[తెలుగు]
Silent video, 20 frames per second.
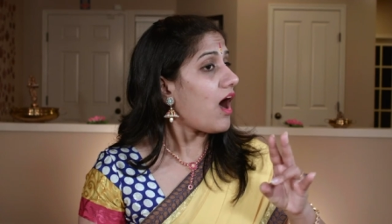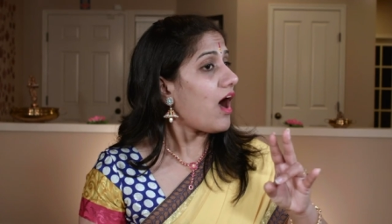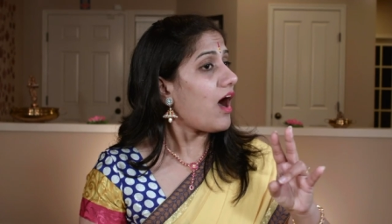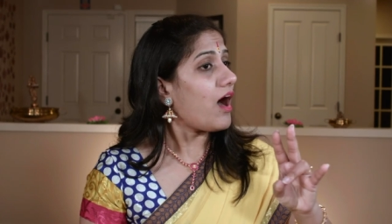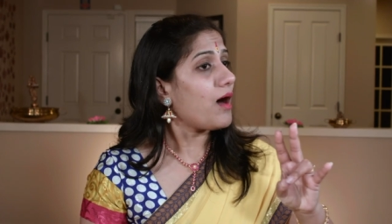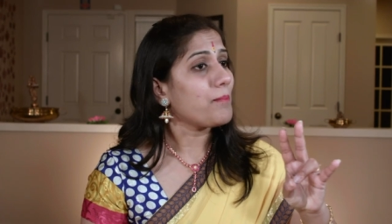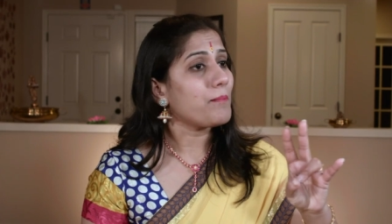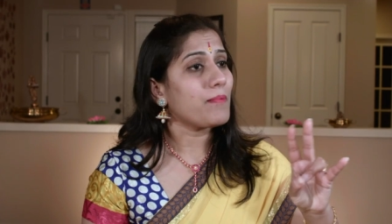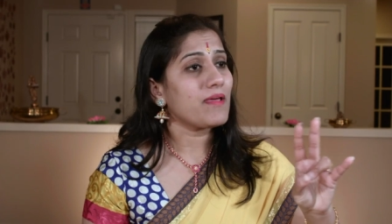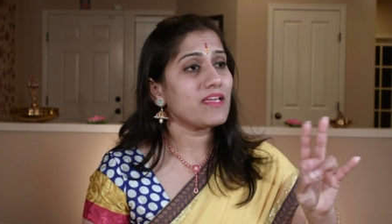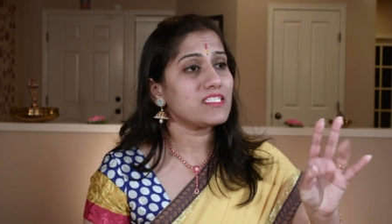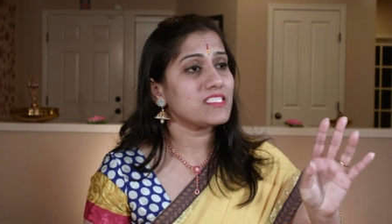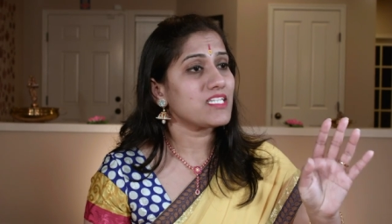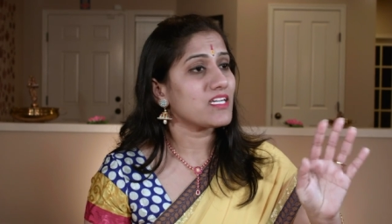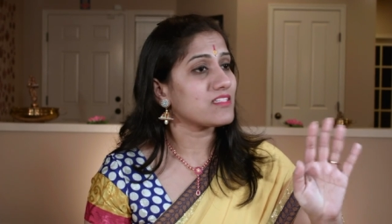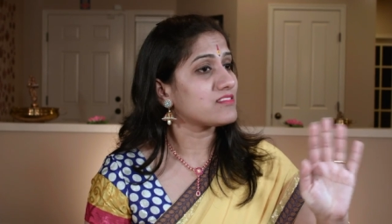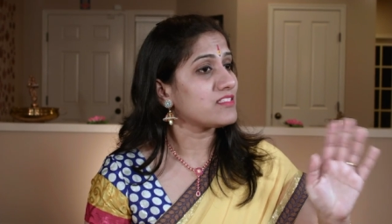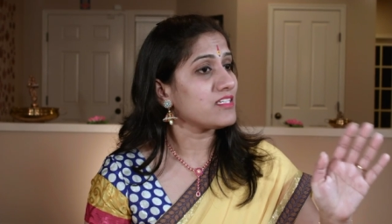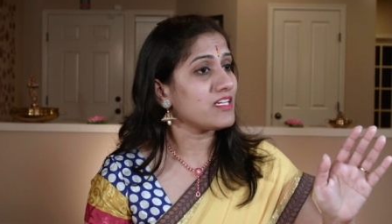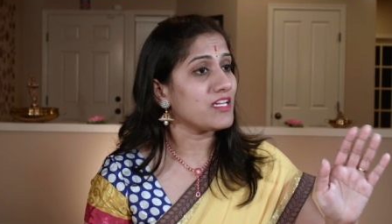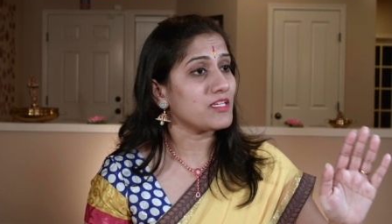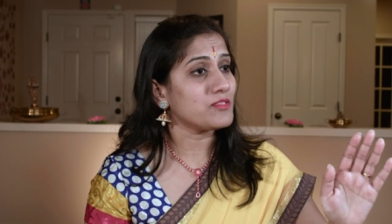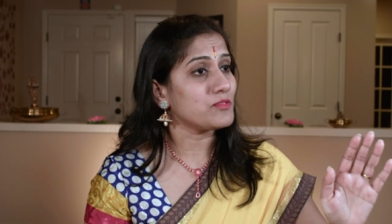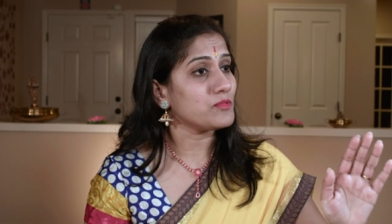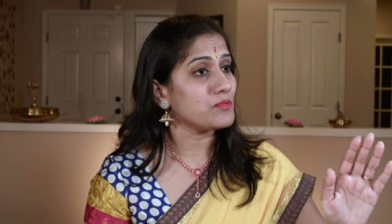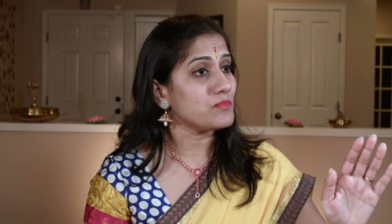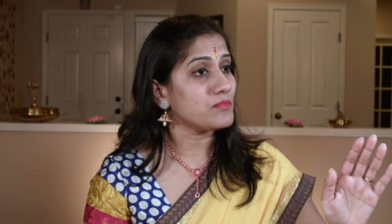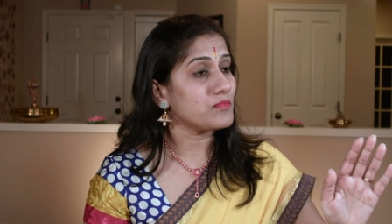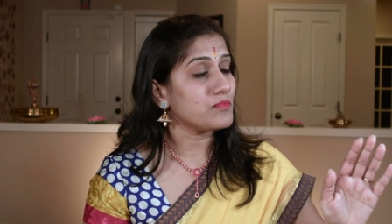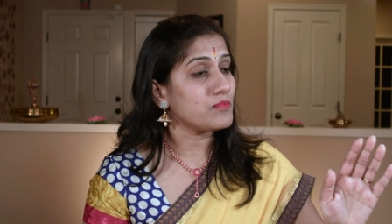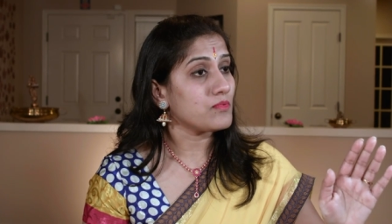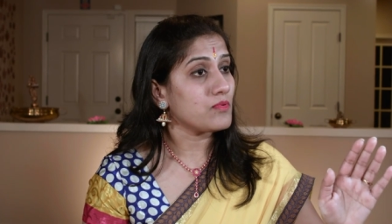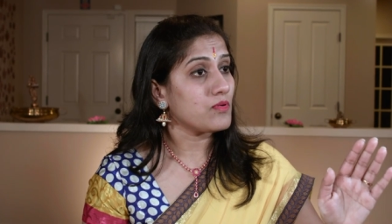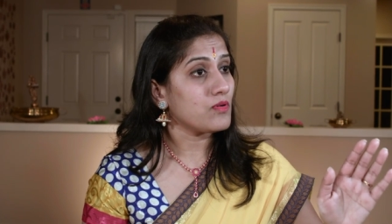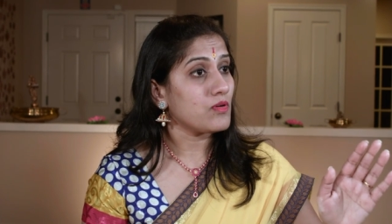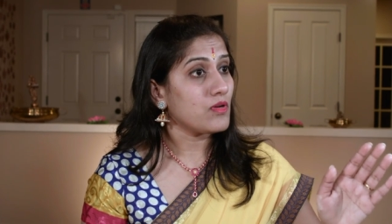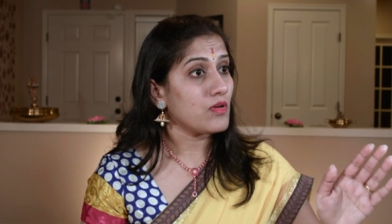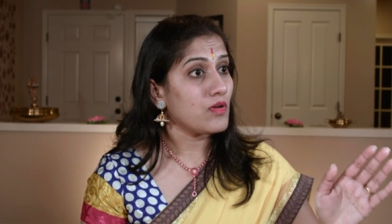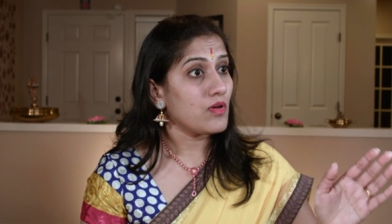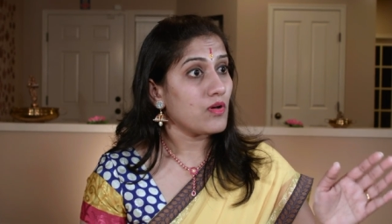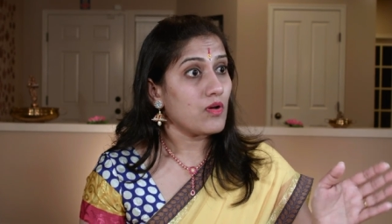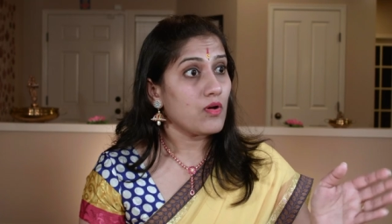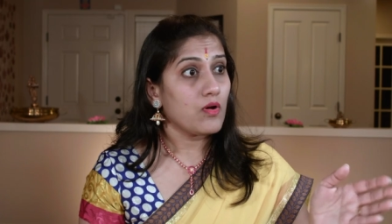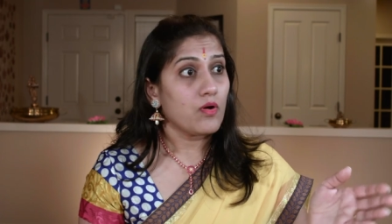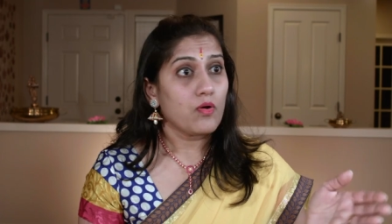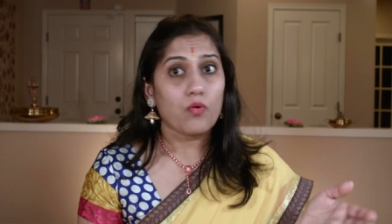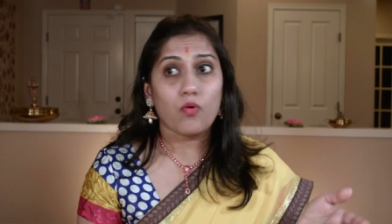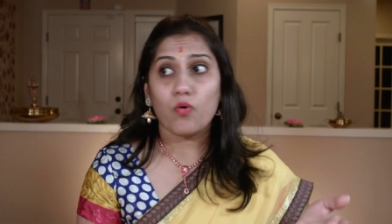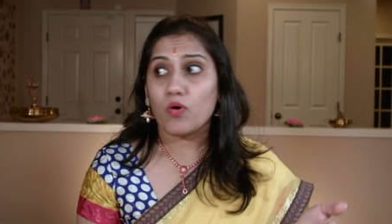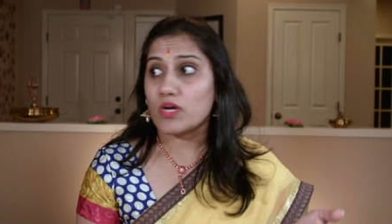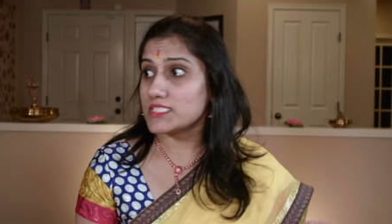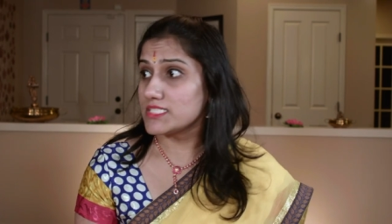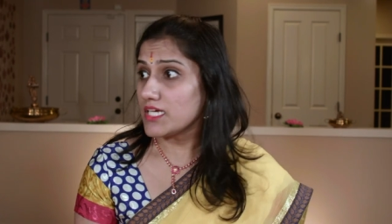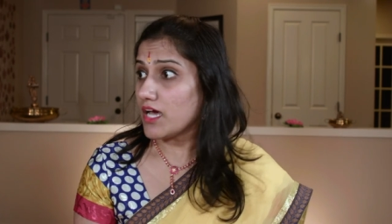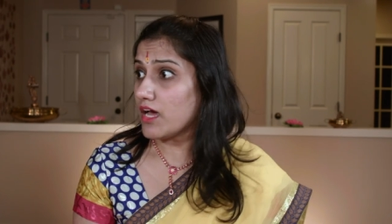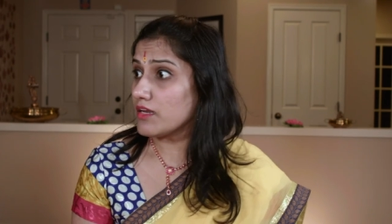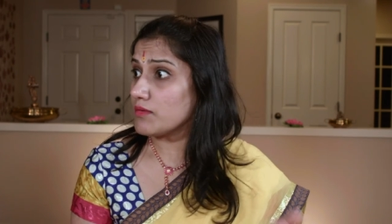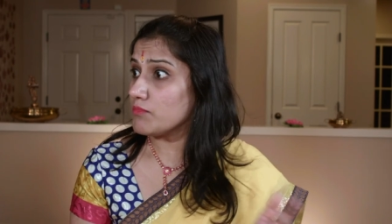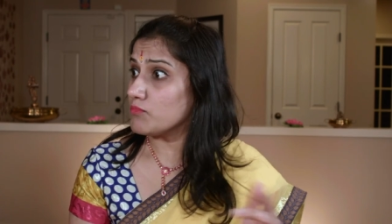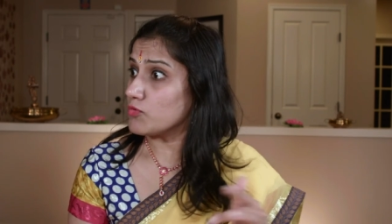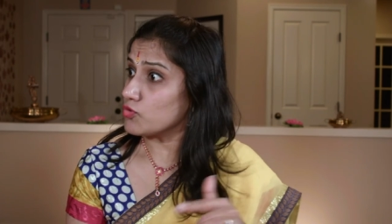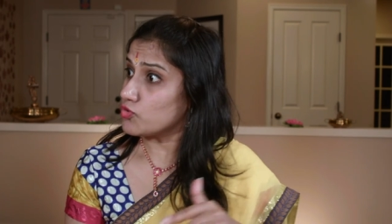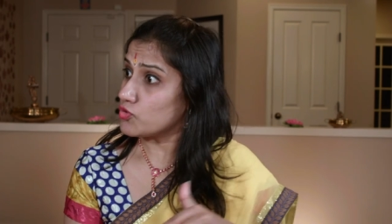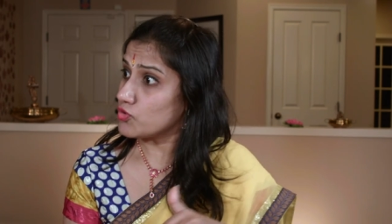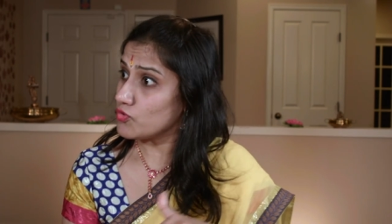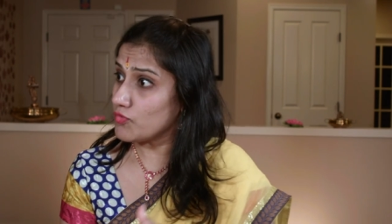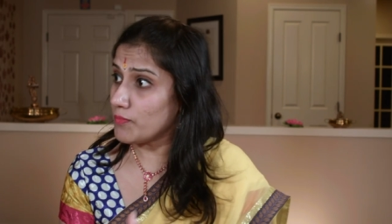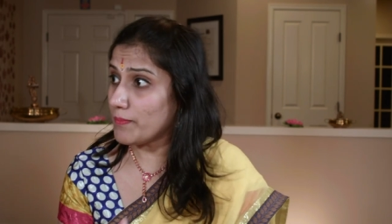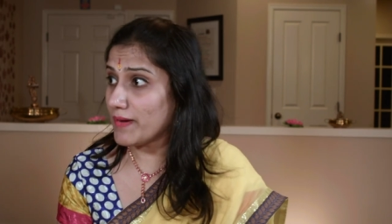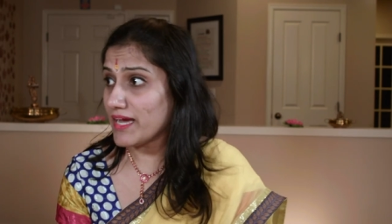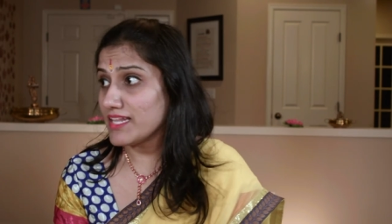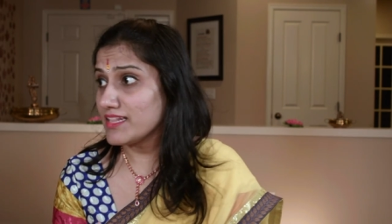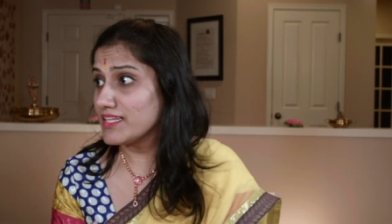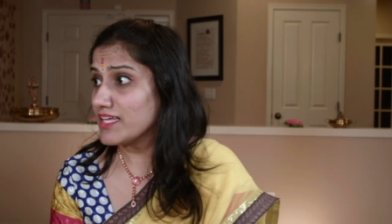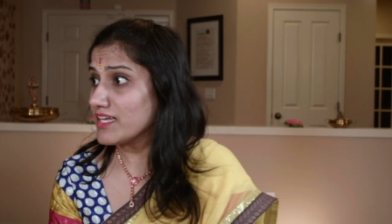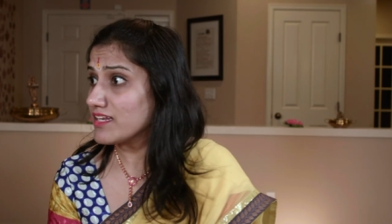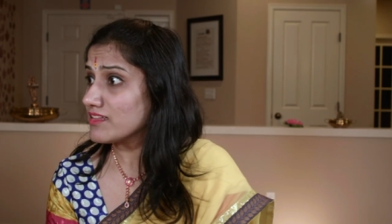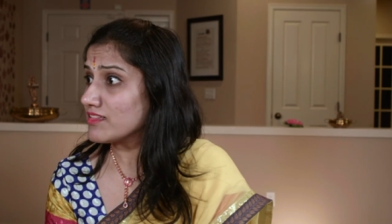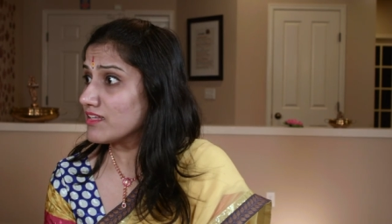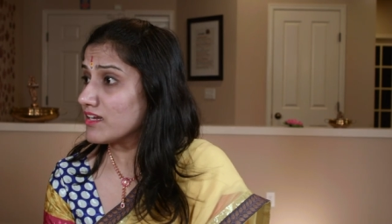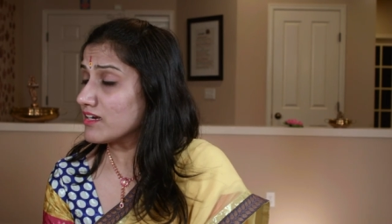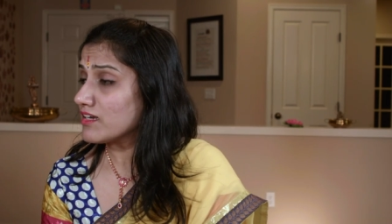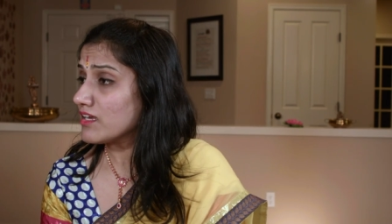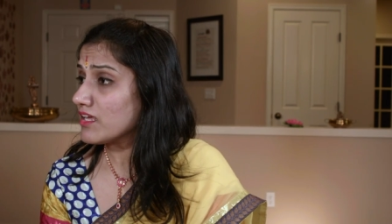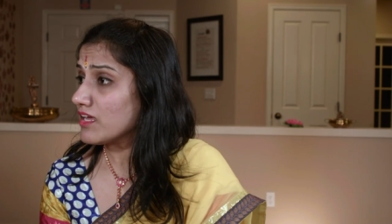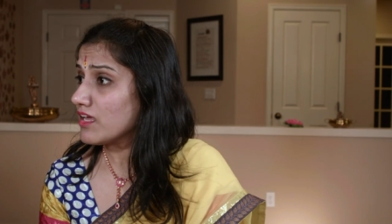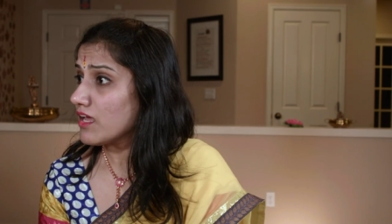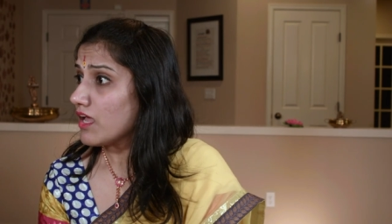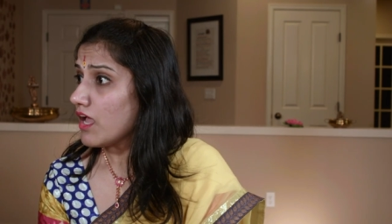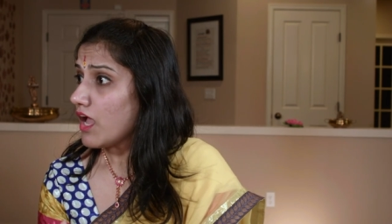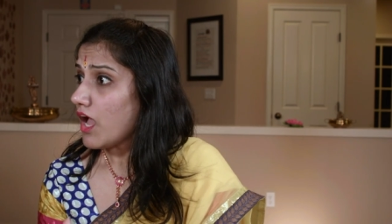ఆపే శక్తి నాకు లేదు ఒకసారి మృత్యు బయలుదేరిందంటే